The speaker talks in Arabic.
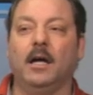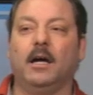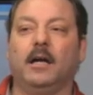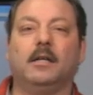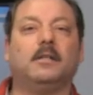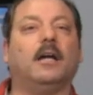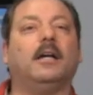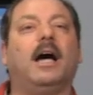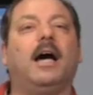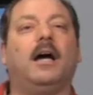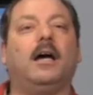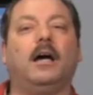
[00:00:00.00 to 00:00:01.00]
اللي
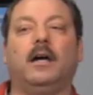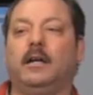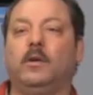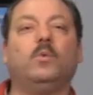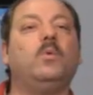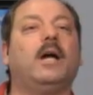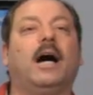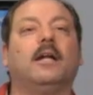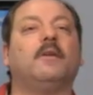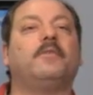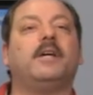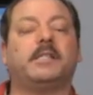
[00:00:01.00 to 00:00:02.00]
طلعها الاولى على
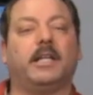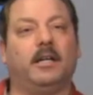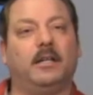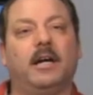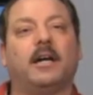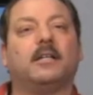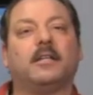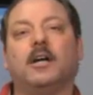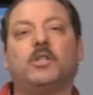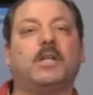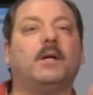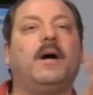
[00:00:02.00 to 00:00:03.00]
الفصل لانها كانت
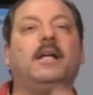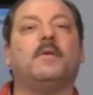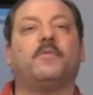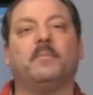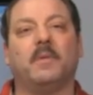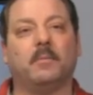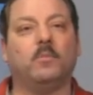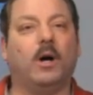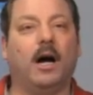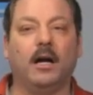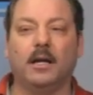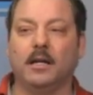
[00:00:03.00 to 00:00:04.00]
اشطر واحده في المجموعه
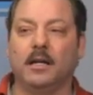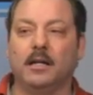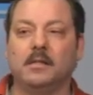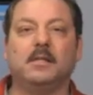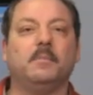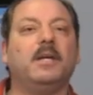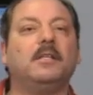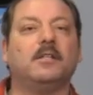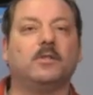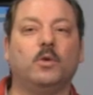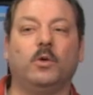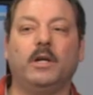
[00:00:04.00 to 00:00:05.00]
زميلتك
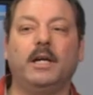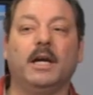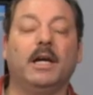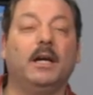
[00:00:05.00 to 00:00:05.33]
تقول لك